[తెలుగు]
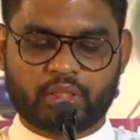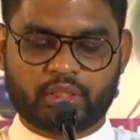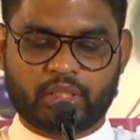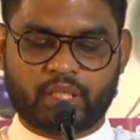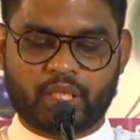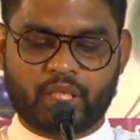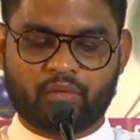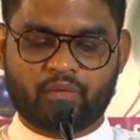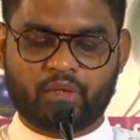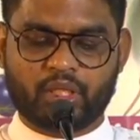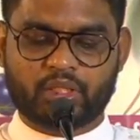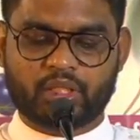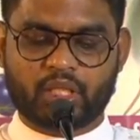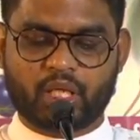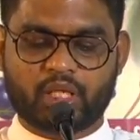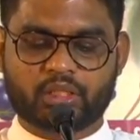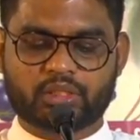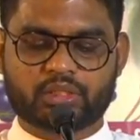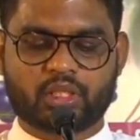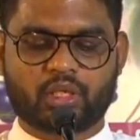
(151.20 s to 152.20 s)

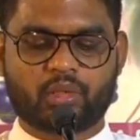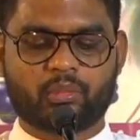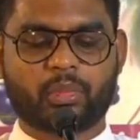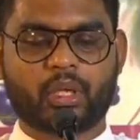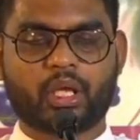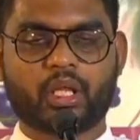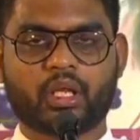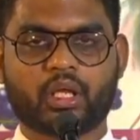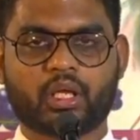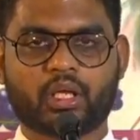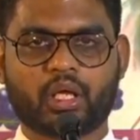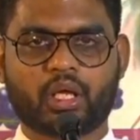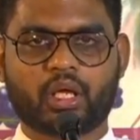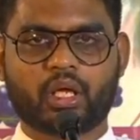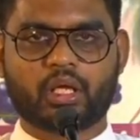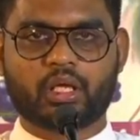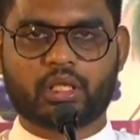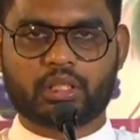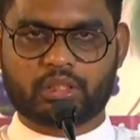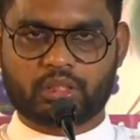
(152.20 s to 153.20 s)
దేవదాస పాలక
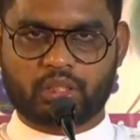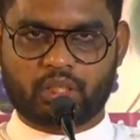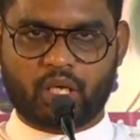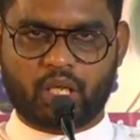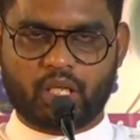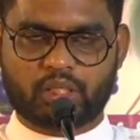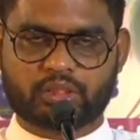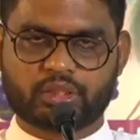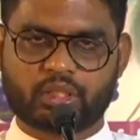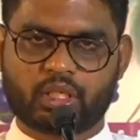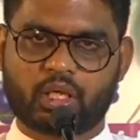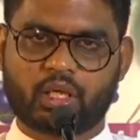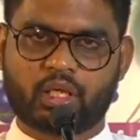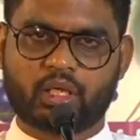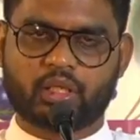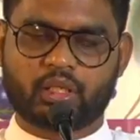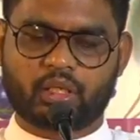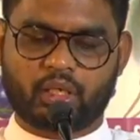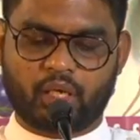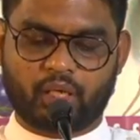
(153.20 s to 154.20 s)
రాజా
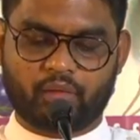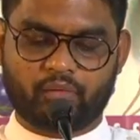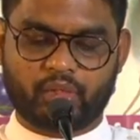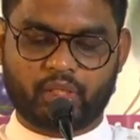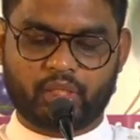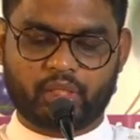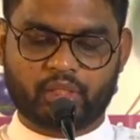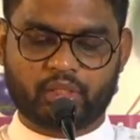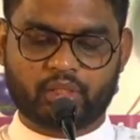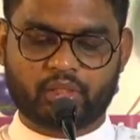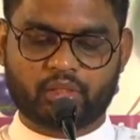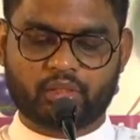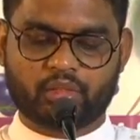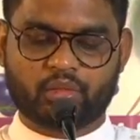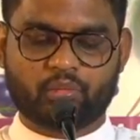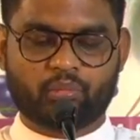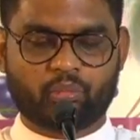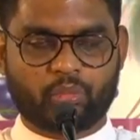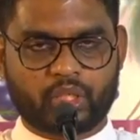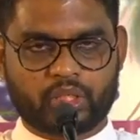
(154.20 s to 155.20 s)
రావే
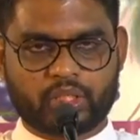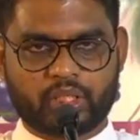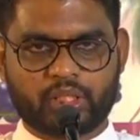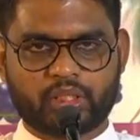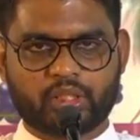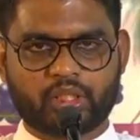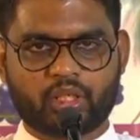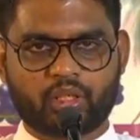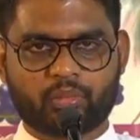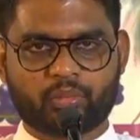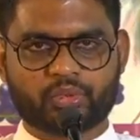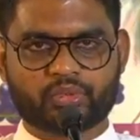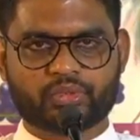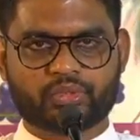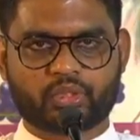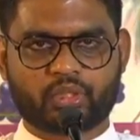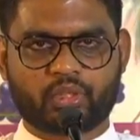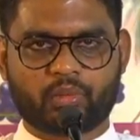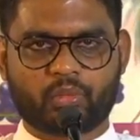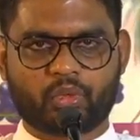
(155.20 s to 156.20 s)
మన కీర్తన
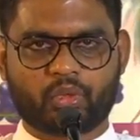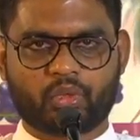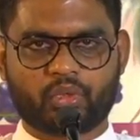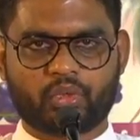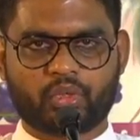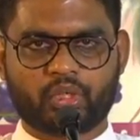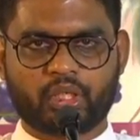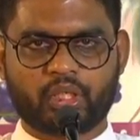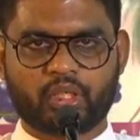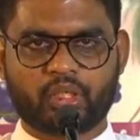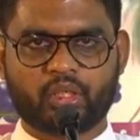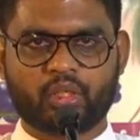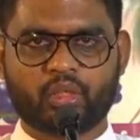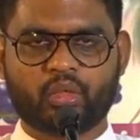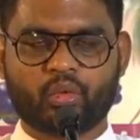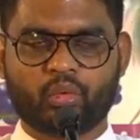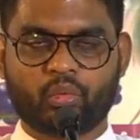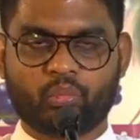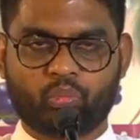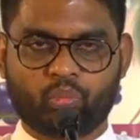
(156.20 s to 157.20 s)
పుస్తకంలో నుండి
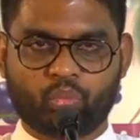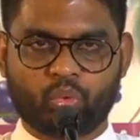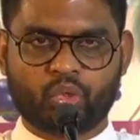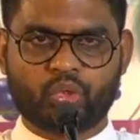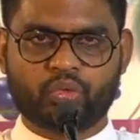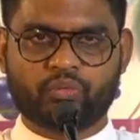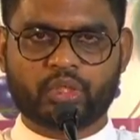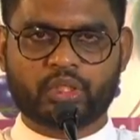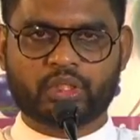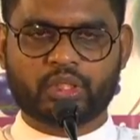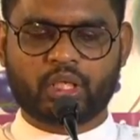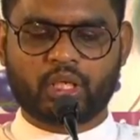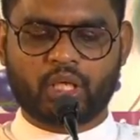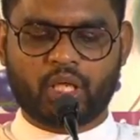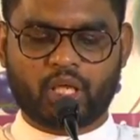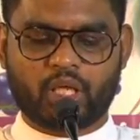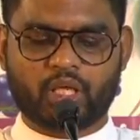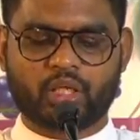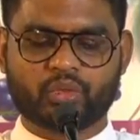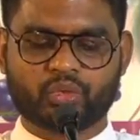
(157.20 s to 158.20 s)
మూడు వందల
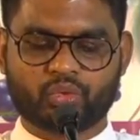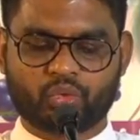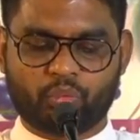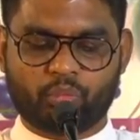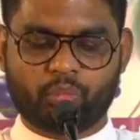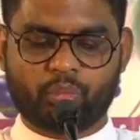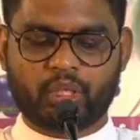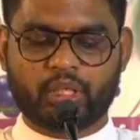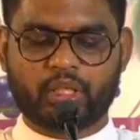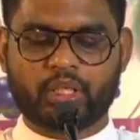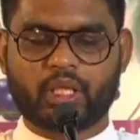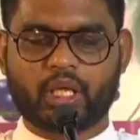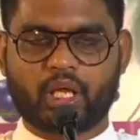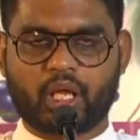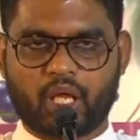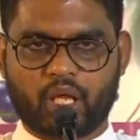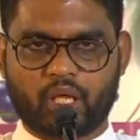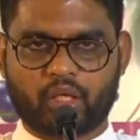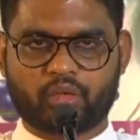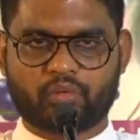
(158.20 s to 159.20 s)
తొంభై
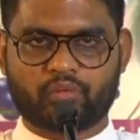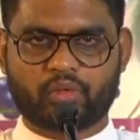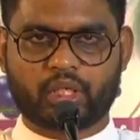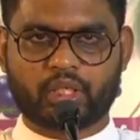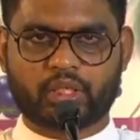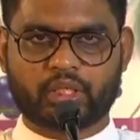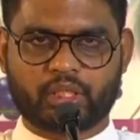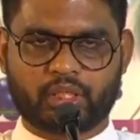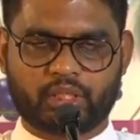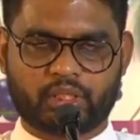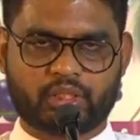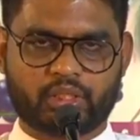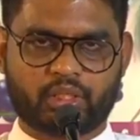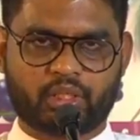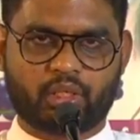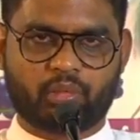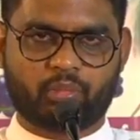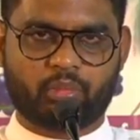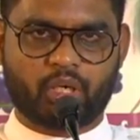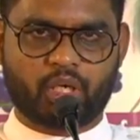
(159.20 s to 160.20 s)
ఆరవ
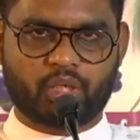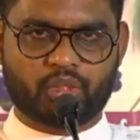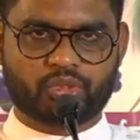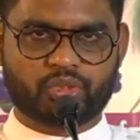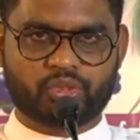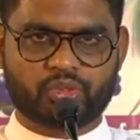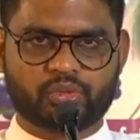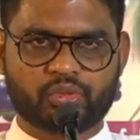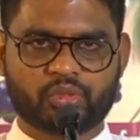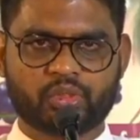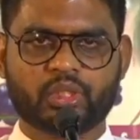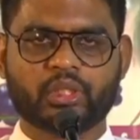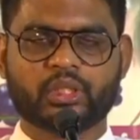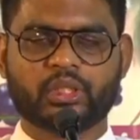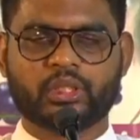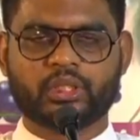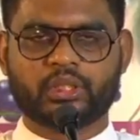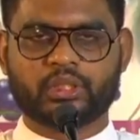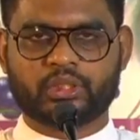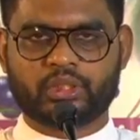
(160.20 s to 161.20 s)
కీర్తన పాడుచు
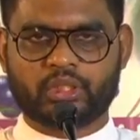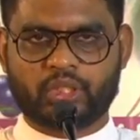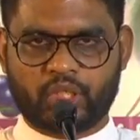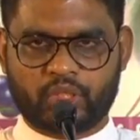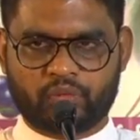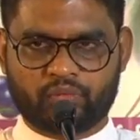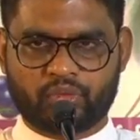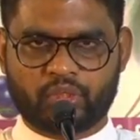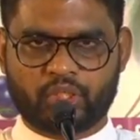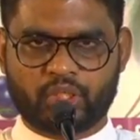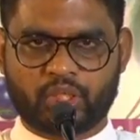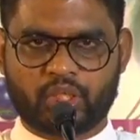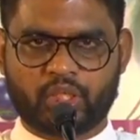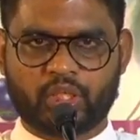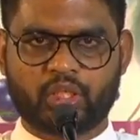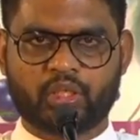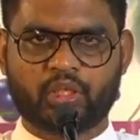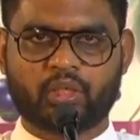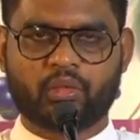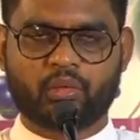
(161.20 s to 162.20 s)
దేవునికి
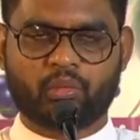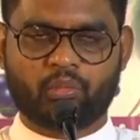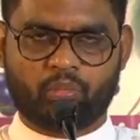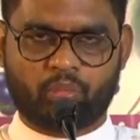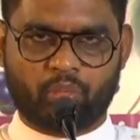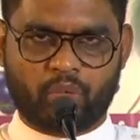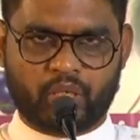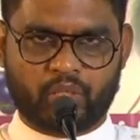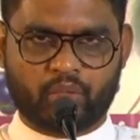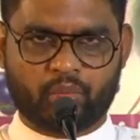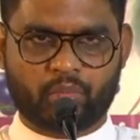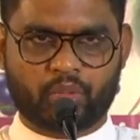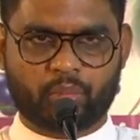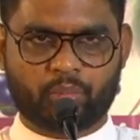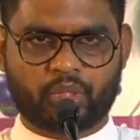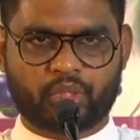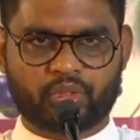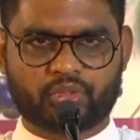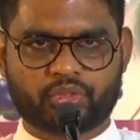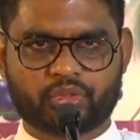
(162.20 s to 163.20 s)

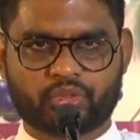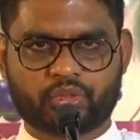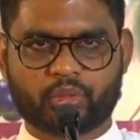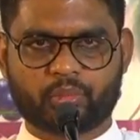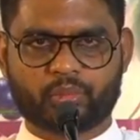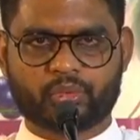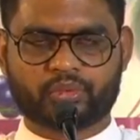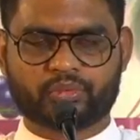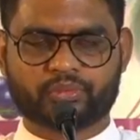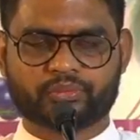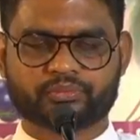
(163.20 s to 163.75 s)
మహిమపరచుదము